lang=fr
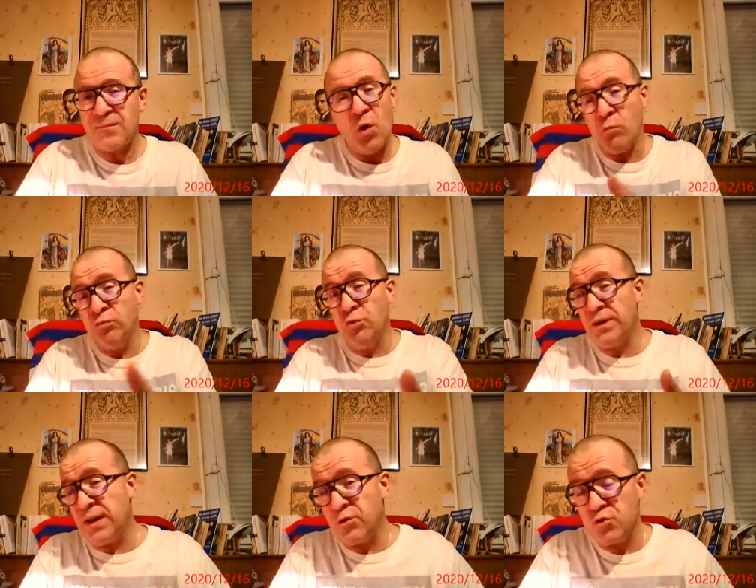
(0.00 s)
au bout de
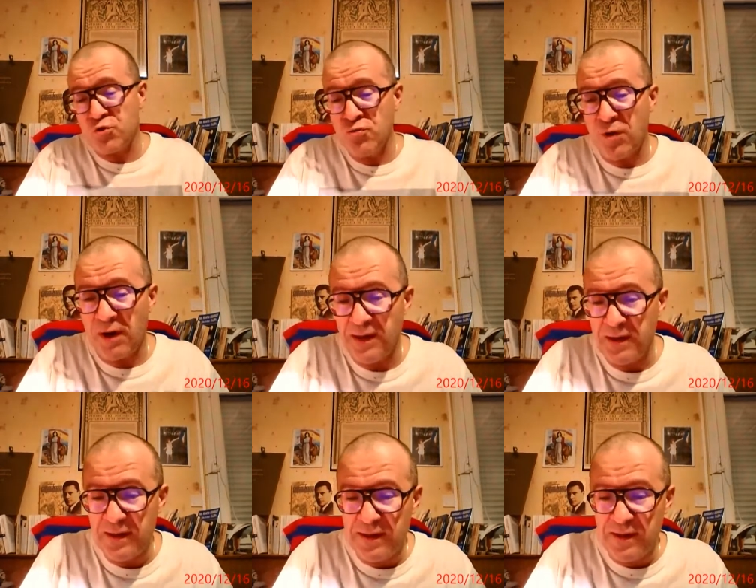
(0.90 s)
quelques jours,
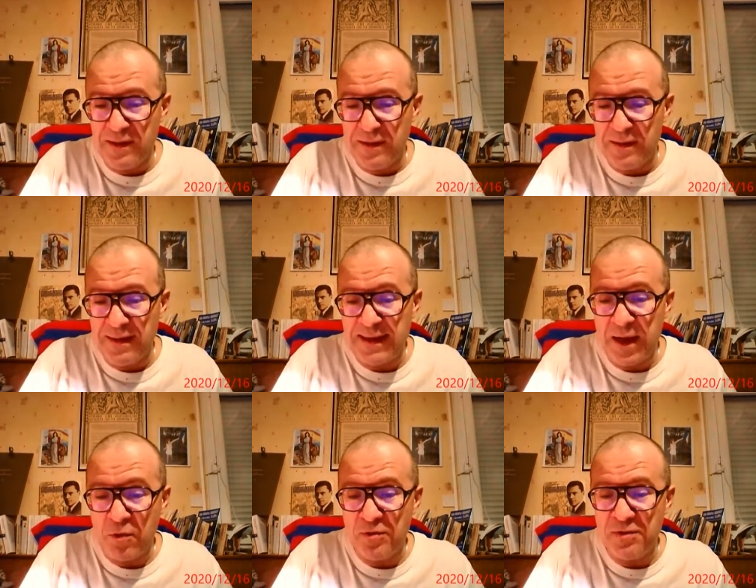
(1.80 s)
la
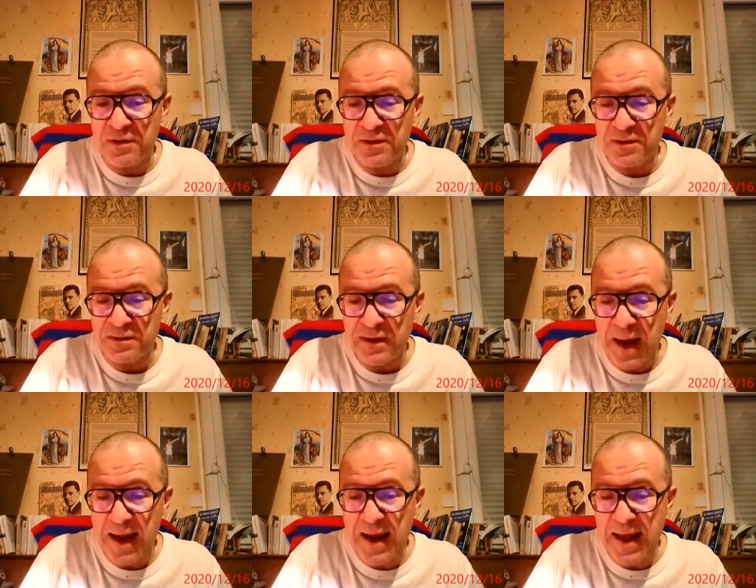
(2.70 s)
Garonne
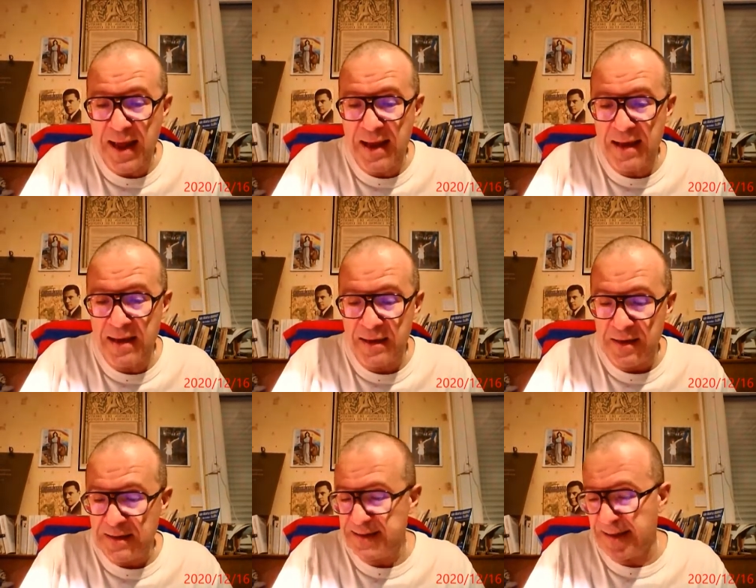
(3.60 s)
alla
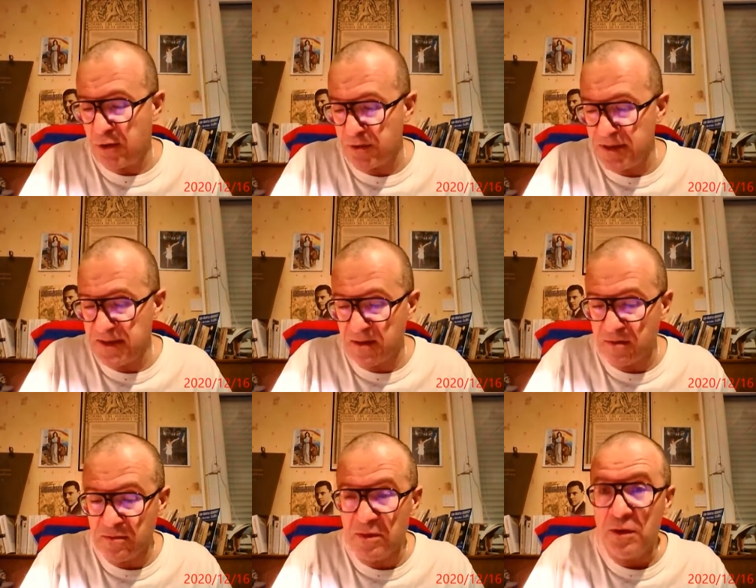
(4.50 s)

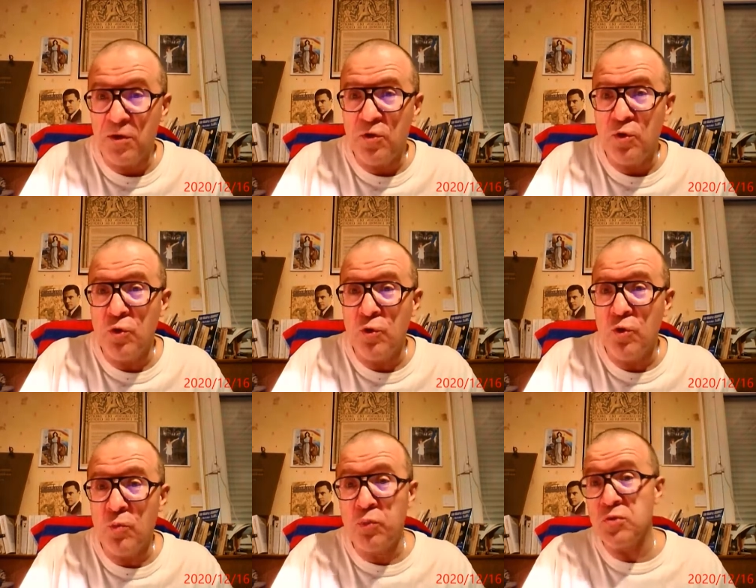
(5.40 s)
s'agrandissant
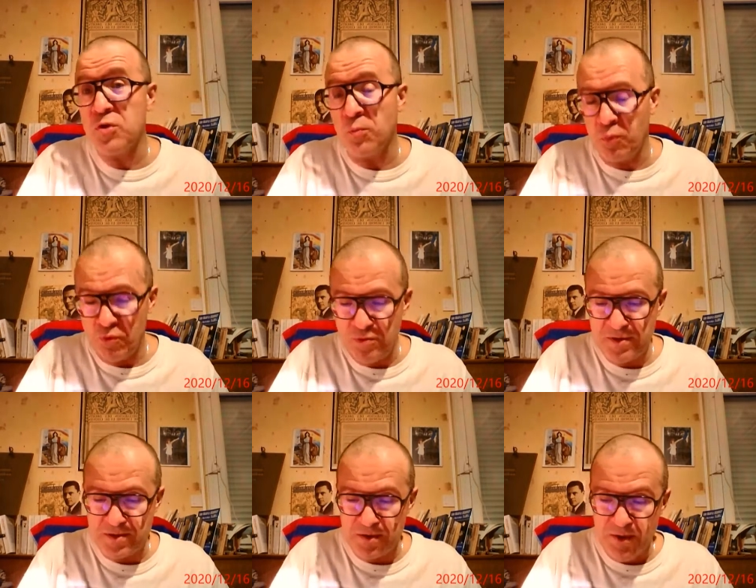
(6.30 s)
de plus en
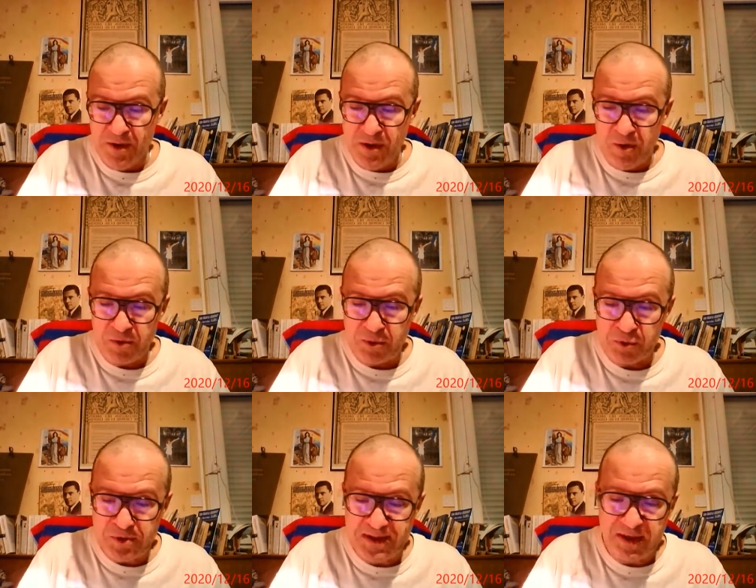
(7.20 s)
plus
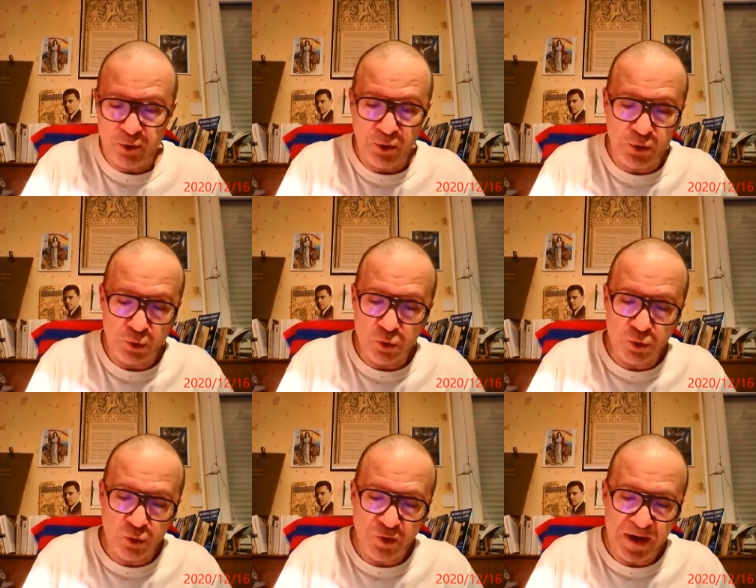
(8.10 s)
entre ses coteaux
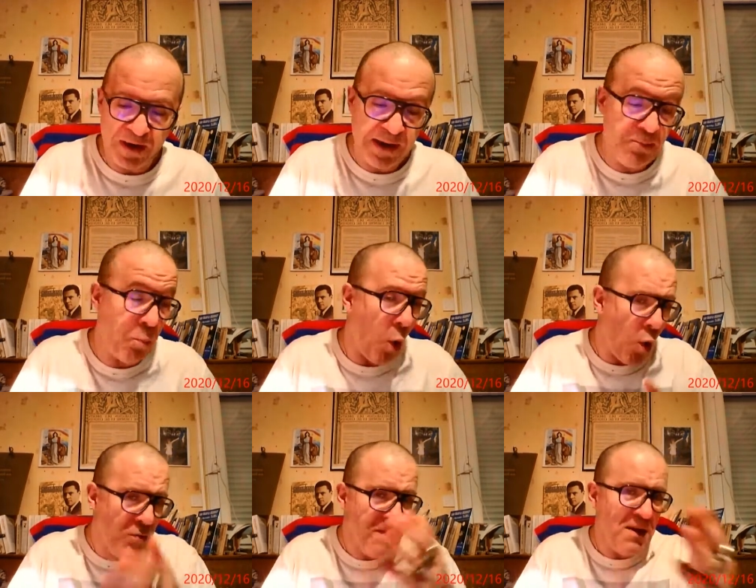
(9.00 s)
couverts des
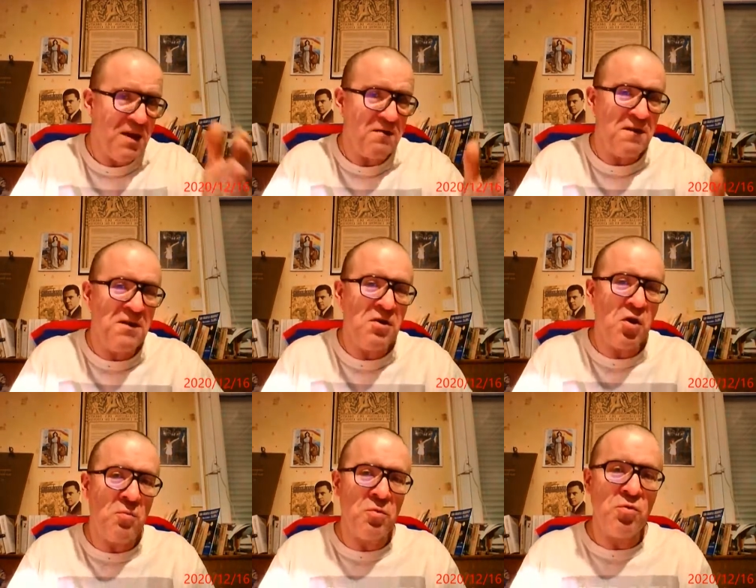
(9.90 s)
premiers
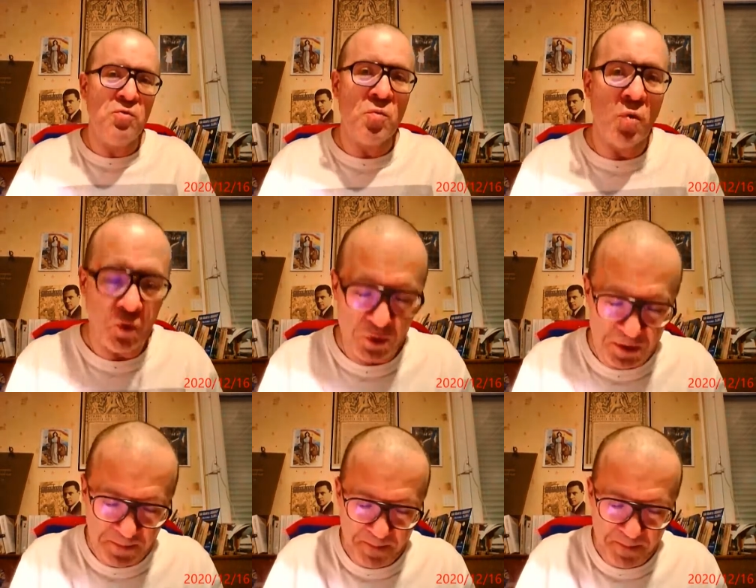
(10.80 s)
vignobles du monde.